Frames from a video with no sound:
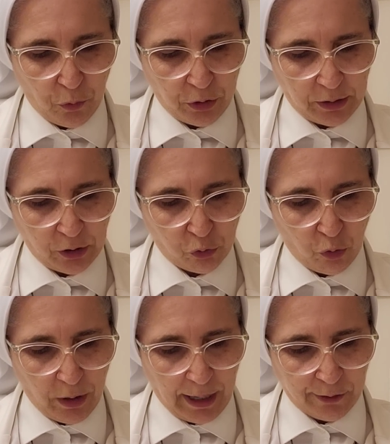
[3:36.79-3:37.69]
por ter
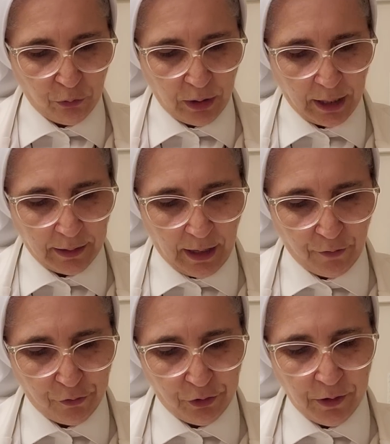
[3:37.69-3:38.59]
tocado um
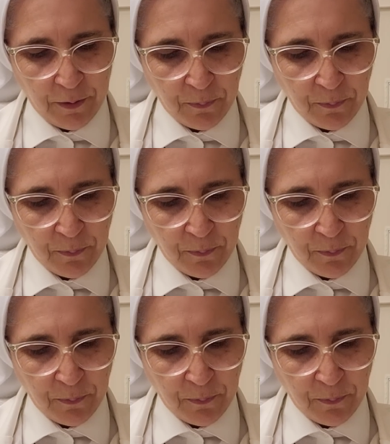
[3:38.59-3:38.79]
cadáver.